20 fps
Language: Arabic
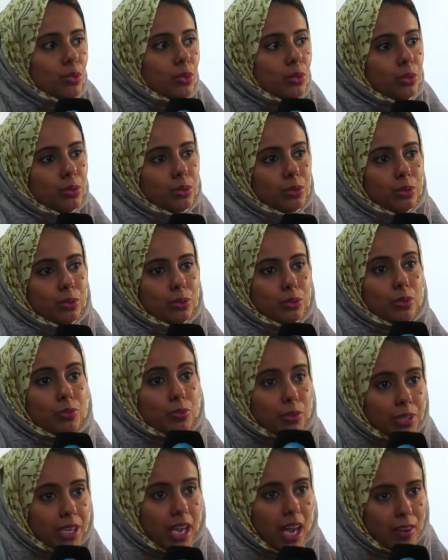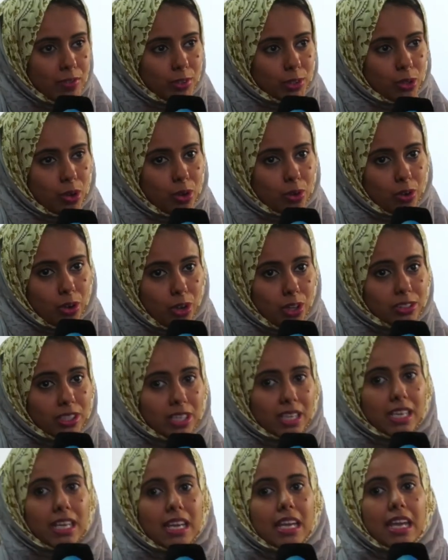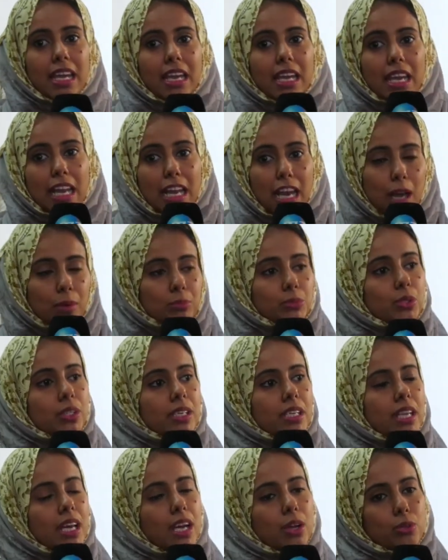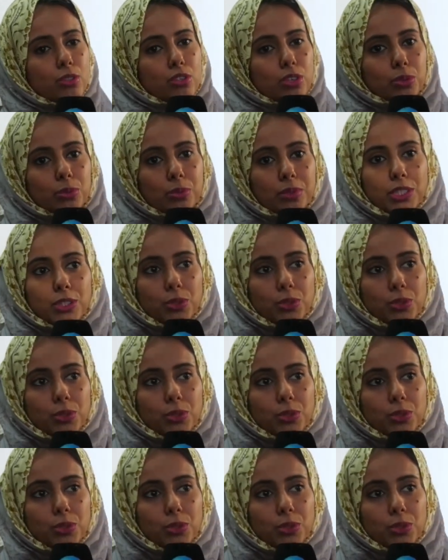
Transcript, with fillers: ولكن لم نتمكن من قبل لسوء